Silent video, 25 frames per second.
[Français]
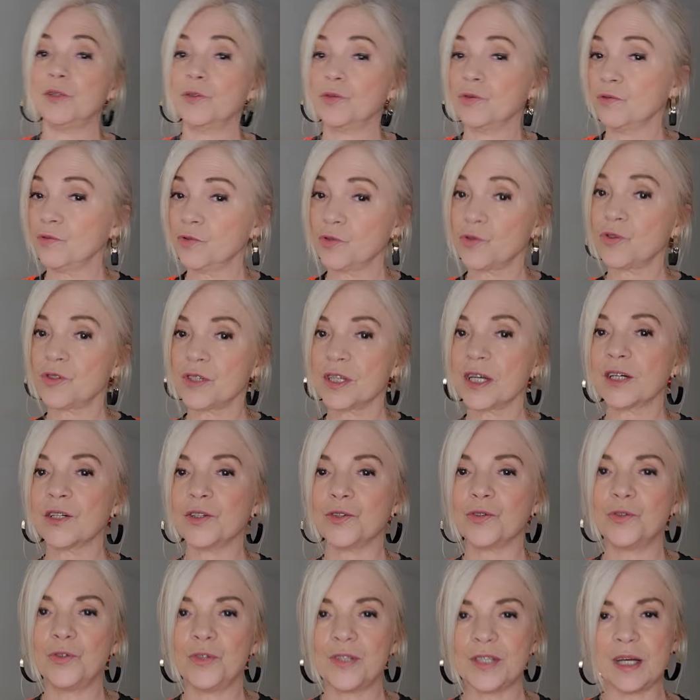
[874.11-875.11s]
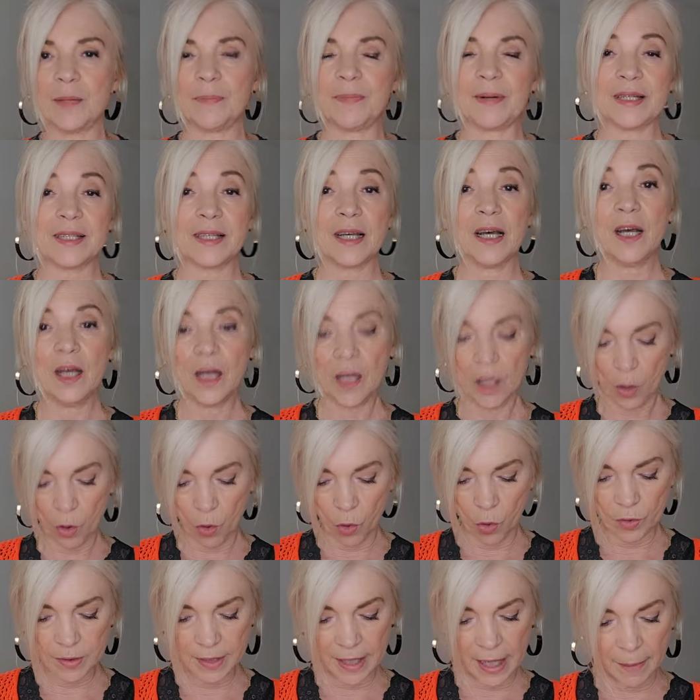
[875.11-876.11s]
non, jusqu'au 52, ça passe.
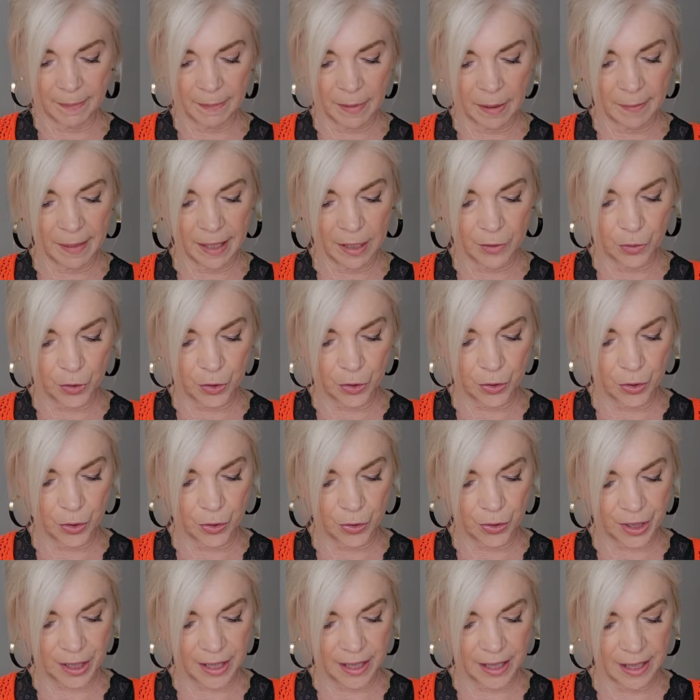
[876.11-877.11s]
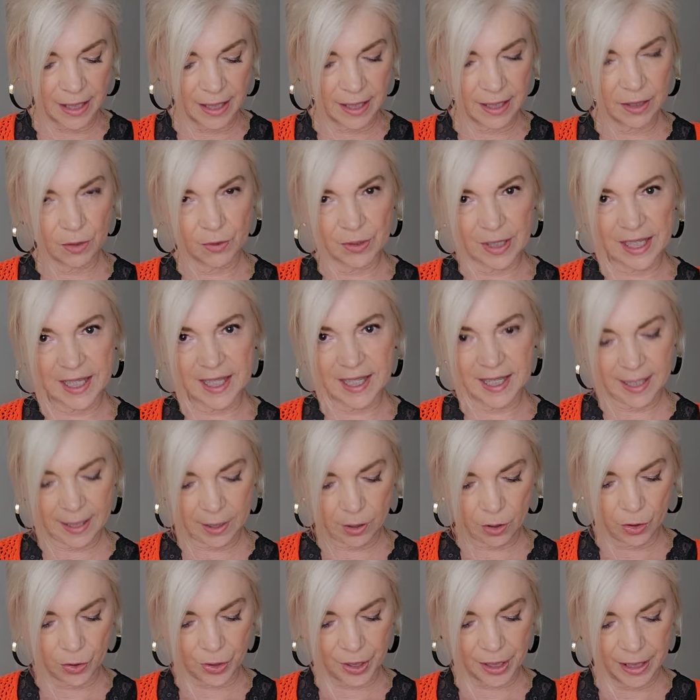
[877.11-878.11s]
On a pas mal de coloris, on a six
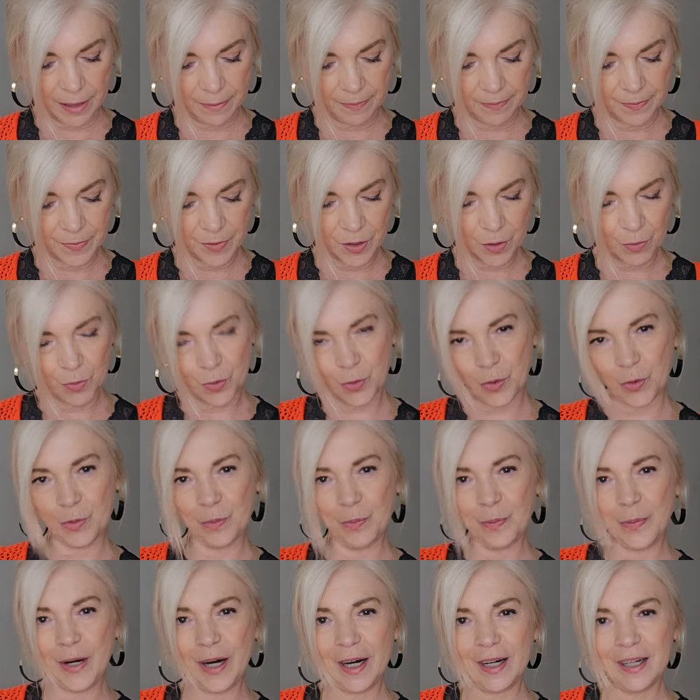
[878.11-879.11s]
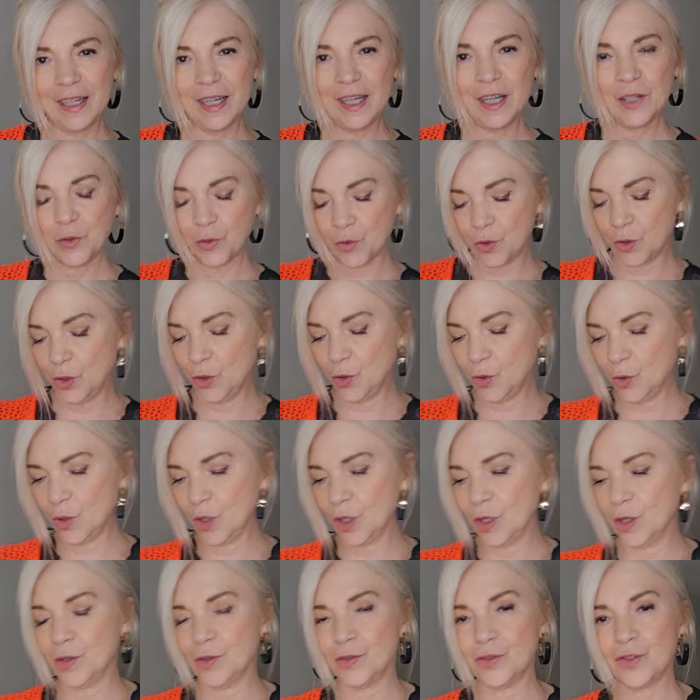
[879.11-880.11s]
coloris, je ne me trompe pas. Donc le
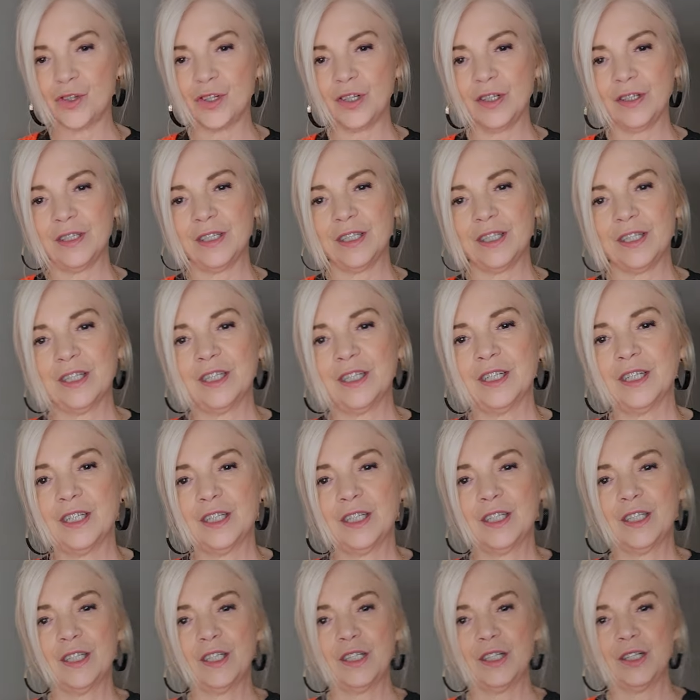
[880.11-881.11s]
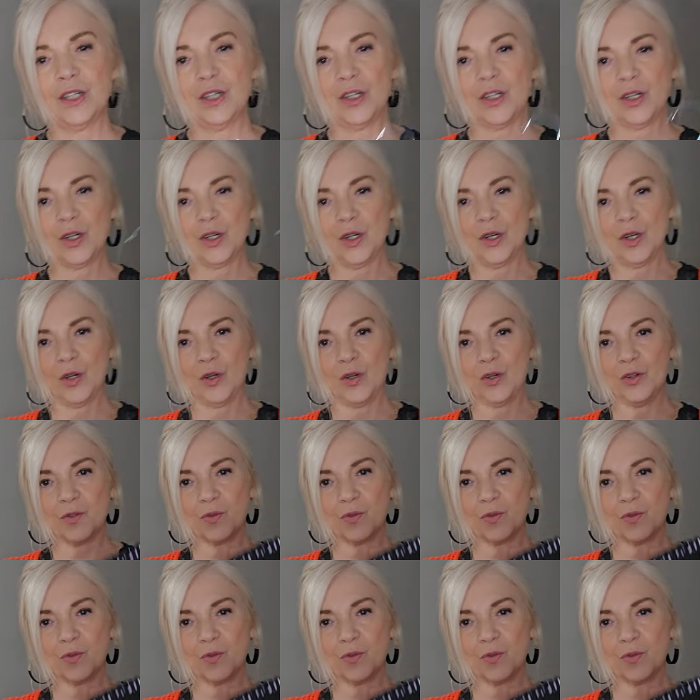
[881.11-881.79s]
orange, le